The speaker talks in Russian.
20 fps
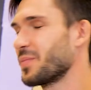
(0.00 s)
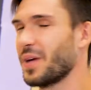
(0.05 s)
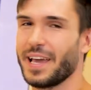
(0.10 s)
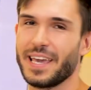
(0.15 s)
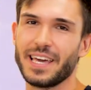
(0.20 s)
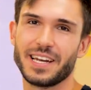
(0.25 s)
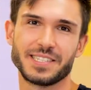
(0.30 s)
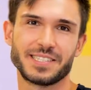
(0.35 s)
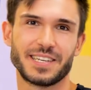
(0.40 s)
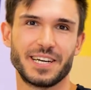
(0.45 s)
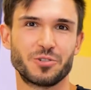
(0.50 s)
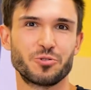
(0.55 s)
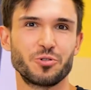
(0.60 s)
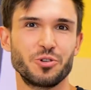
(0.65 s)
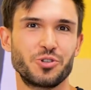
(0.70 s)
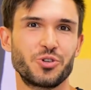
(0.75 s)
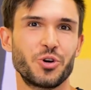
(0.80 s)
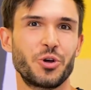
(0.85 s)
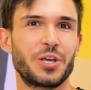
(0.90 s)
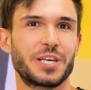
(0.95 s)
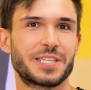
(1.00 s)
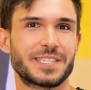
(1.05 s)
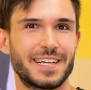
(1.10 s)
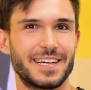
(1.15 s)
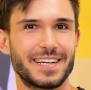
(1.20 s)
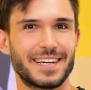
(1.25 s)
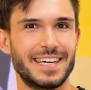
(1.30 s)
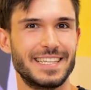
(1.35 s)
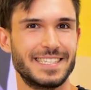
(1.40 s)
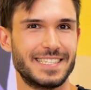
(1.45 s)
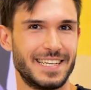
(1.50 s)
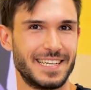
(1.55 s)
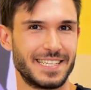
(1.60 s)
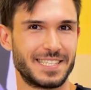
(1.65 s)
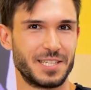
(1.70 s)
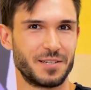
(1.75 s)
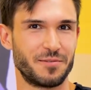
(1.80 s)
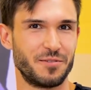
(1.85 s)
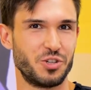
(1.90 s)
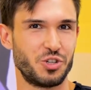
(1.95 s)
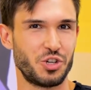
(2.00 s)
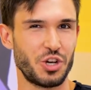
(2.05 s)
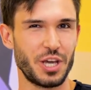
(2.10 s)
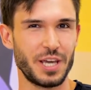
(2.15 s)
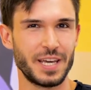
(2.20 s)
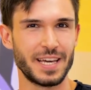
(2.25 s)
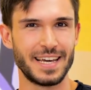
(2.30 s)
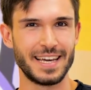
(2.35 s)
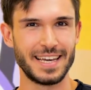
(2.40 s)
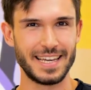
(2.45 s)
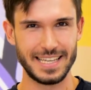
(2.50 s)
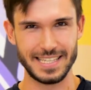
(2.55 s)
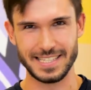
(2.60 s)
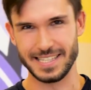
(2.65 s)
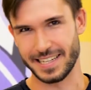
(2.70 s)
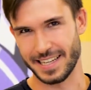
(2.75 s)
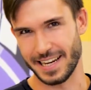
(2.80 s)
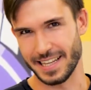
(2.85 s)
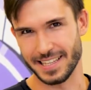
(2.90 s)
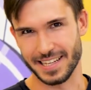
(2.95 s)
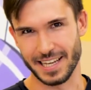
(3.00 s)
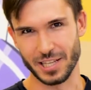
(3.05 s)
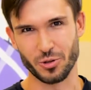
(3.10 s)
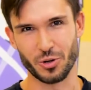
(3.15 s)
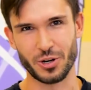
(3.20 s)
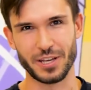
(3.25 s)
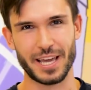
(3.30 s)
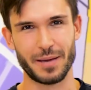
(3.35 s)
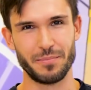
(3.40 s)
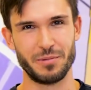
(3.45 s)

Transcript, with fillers: А я расскажу еще несколько интересных вещей и секреты, которые я